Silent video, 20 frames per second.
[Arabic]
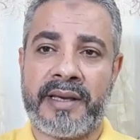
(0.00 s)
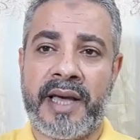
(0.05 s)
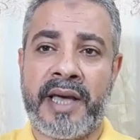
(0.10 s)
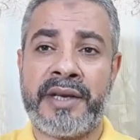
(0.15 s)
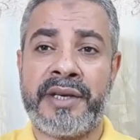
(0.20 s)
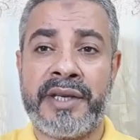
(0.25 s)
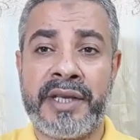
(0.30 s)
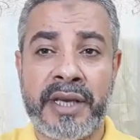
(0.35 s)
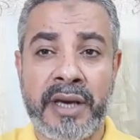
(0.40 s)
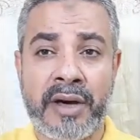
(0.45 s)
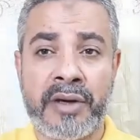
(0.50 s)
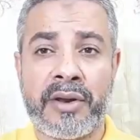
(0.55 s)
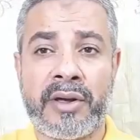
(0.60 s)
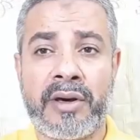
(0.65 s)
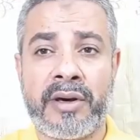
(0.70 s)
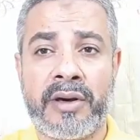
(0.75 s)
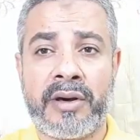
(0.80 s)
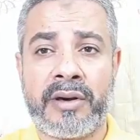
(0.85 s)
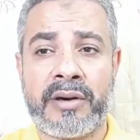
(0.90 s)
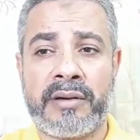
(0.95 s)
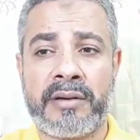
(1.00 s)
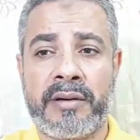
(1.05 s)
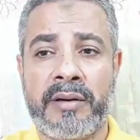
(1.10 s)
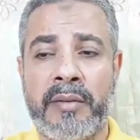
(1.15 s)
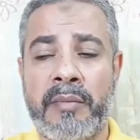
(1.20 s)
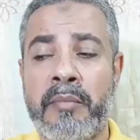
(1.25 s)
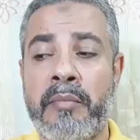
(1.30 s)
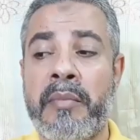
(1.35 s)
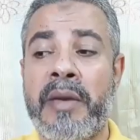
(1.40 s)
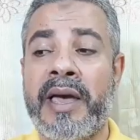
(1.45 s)
أني أرى
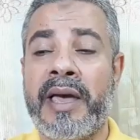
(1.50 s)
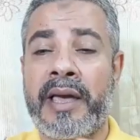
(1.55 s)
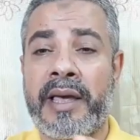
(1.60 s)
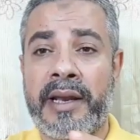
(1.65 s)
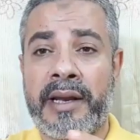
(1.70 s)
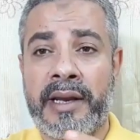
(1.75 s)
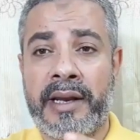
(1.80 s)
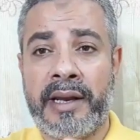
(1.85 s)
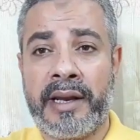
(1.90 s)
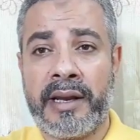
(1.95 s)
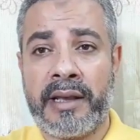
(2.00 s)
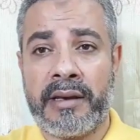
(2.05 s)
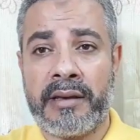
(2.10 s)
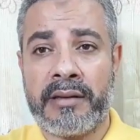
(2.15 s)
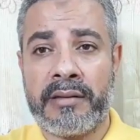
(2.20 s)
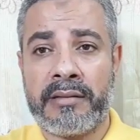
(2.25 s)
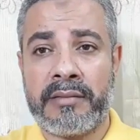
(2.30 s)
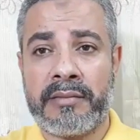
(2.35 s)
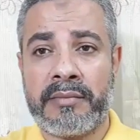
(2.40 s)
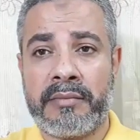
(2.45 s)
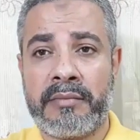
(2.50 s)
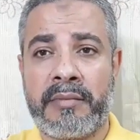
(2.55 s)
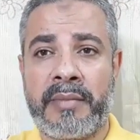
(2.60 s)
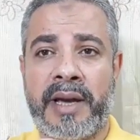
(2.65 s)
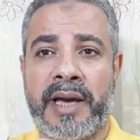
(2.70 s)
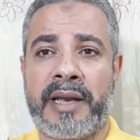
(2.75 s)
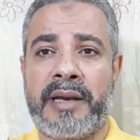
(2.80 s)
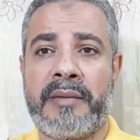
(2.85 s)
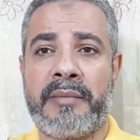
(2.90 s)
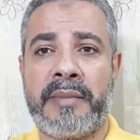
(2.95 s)
مال
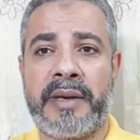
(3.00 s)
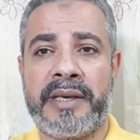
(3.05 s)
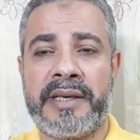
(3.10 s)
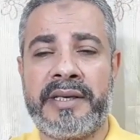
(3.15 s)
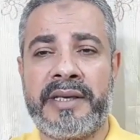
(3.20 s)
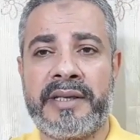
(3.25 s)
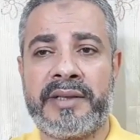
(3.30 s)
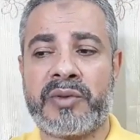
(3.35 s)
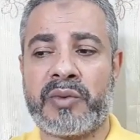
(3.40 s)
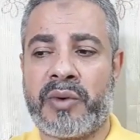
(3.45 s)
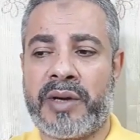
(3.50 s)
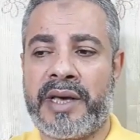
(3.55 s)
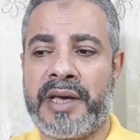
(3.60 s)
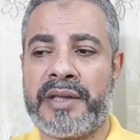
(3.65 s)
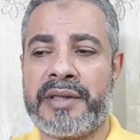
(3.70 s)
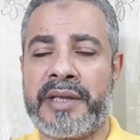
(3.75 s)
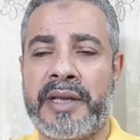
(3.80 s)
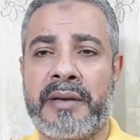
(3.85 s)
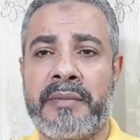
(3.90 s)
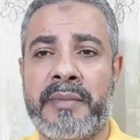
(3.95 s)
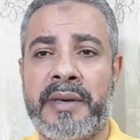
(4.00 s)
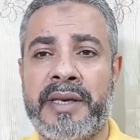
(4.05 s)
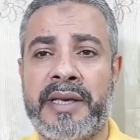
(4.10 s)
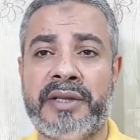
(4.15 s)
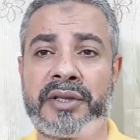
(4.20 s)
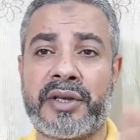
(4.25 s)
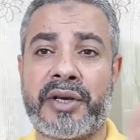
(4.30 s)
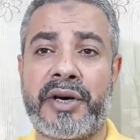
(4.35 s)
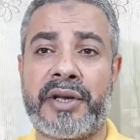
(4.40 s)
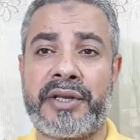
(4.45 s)
مع الميت وهذا
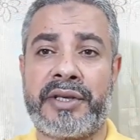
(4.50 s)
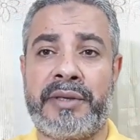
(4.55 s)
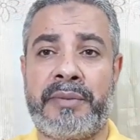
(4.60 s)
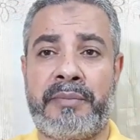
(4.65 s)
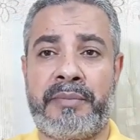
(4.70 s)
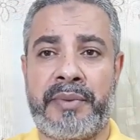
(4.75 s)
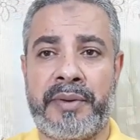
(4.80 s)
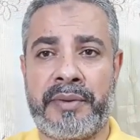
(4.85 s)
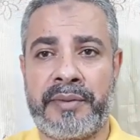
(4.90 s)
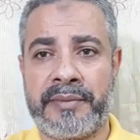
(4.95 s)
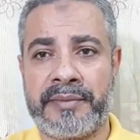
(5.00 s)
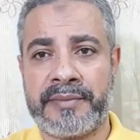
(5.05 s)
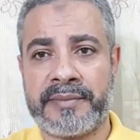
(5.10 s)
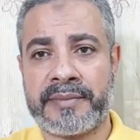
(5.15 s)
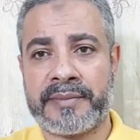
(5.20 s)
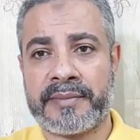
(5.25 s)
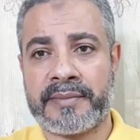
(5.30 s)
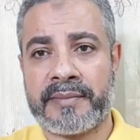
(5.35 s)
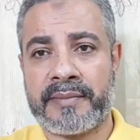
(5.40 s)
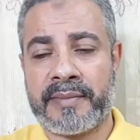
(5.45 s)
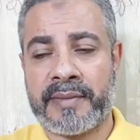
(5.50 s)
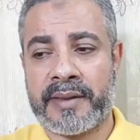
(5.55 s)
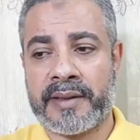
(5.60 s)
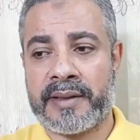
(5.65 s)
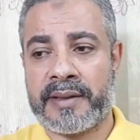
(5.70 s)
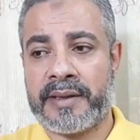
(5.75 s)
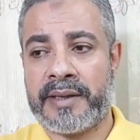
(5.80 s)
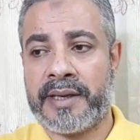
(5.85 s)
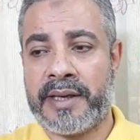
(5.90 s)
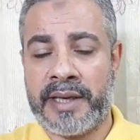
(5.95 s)
الميت قريب
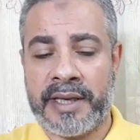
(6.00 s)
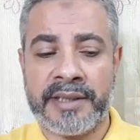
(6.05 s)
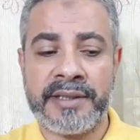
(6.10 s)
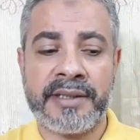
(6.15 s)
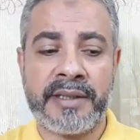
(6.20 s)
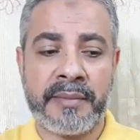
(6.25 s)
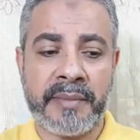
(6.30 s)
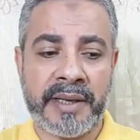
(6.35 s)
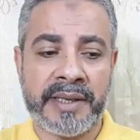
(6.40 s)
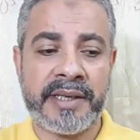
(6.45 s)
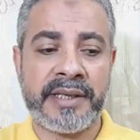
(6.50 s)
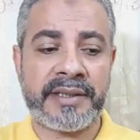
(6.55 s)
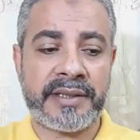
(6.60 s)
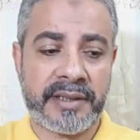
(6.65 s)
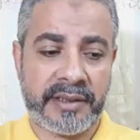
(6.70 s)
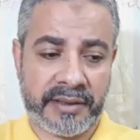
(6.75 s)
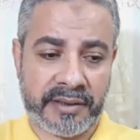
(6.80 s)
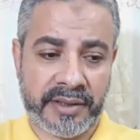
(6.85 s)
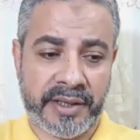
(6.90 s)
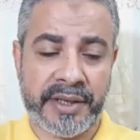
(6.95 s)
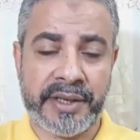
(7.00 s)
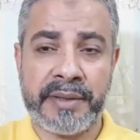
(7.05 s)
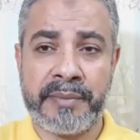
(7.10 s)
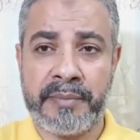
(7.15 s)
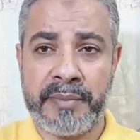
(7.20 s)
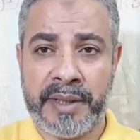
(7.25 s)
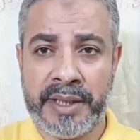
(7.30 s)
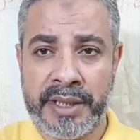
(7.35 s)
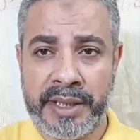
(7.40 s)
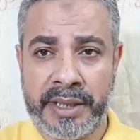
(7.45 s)
عندي ميت
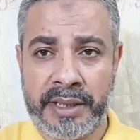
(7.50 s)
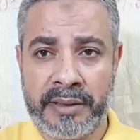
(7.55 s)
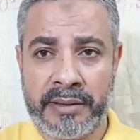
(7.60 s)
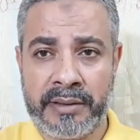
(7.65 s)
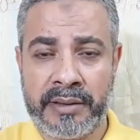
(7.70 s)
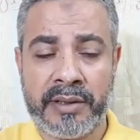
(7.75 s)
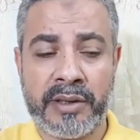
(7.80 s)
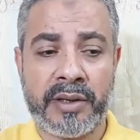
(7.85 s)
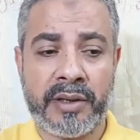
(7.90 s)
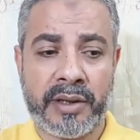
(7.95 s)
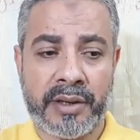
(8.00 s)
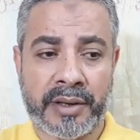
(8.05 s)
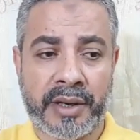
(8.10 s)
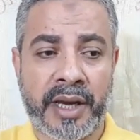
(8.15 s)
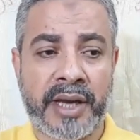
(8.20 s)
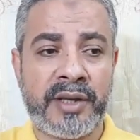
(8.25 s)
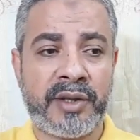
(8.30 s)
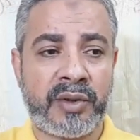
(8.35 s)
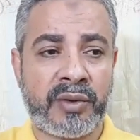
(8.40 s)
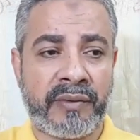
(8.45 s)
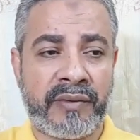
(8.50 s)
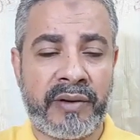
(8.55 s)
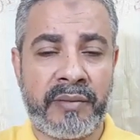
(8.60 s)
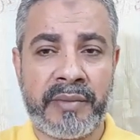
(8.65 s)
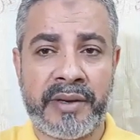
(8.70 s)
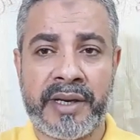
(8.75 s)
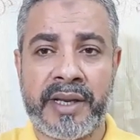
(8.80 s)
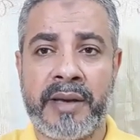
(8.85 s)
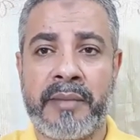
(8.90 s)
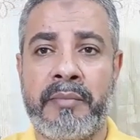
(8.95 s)
قريب مني رأيت في
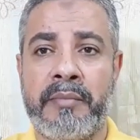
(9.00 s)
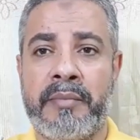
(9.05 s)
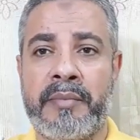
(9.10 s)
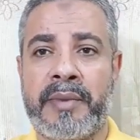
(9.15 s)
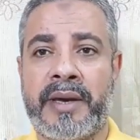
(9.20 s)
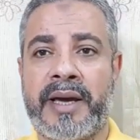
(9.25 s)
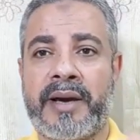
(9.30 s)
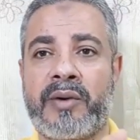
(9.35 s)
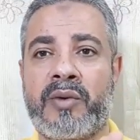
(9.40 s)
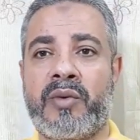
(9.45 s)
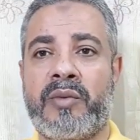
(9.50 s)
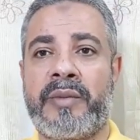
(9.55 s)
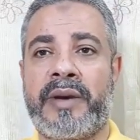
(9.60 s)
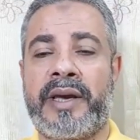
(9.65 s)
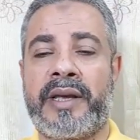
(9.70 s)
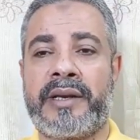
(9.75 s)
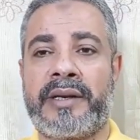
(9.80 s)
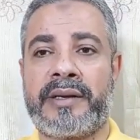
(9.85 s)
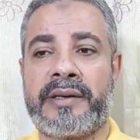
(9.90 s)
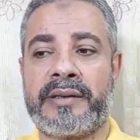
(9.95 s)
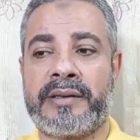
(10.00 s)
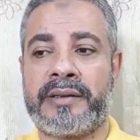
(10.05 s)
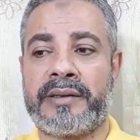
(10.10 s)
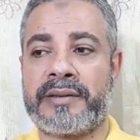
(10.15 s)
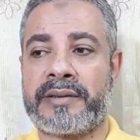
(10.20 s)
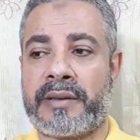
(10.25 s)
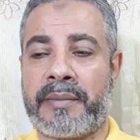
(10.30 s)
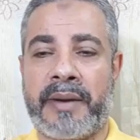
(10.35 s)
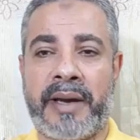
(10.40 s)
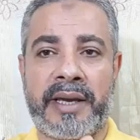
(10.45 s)
المنام معه مال
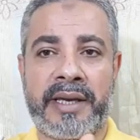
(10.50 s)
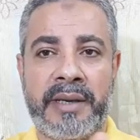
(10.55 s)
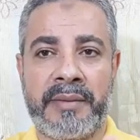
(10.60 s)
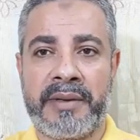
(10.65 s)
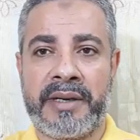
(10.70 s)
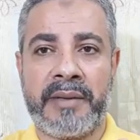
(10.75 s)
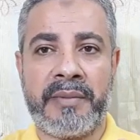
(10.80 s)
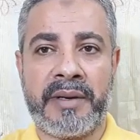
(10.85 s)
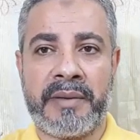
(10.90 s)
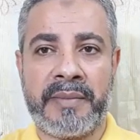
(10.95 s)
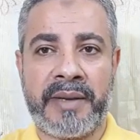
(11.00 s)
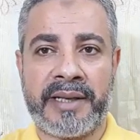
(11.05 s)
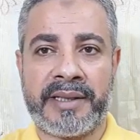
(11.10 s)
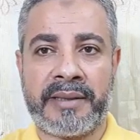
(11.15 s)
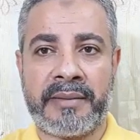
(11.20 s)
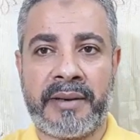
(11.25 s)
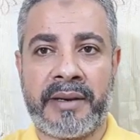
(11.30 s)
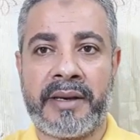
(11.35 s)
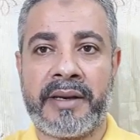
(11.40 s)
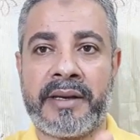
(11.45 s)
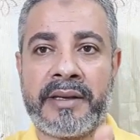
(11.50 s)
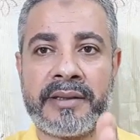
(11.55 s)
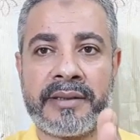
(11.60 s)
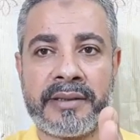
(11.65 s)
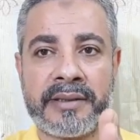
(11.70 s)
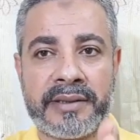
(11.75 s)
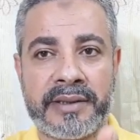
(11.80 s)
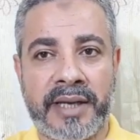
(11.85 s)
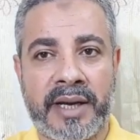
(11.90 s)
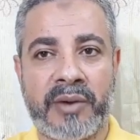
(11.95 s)
طب هيعمل ايه بالمال ده بقى
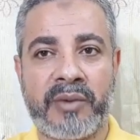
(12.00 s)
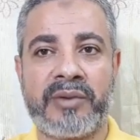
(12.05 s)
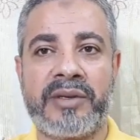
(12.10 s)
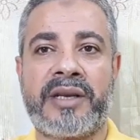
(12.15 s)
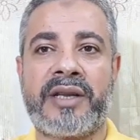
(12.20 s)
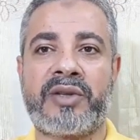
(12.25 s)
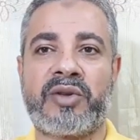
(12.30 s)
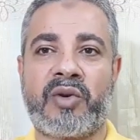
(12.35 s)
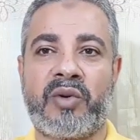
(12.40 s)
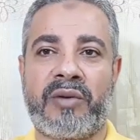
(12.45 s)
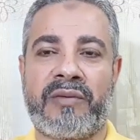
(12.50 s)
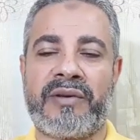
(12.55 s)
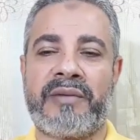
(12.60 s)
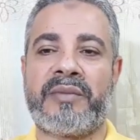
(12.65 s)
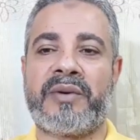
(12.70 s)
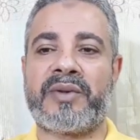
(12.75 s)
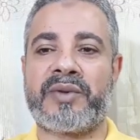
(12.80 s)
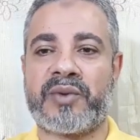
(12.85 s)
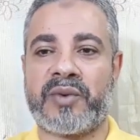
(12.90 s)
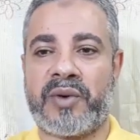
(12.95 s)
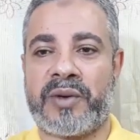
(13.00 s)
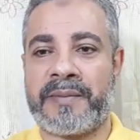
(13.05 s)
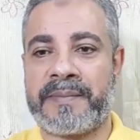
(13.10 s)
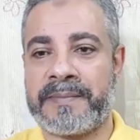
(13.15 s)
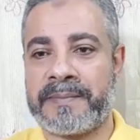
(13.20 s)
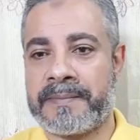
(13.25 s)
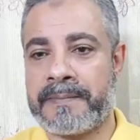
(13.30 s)
دعونا ندخل في الموضوع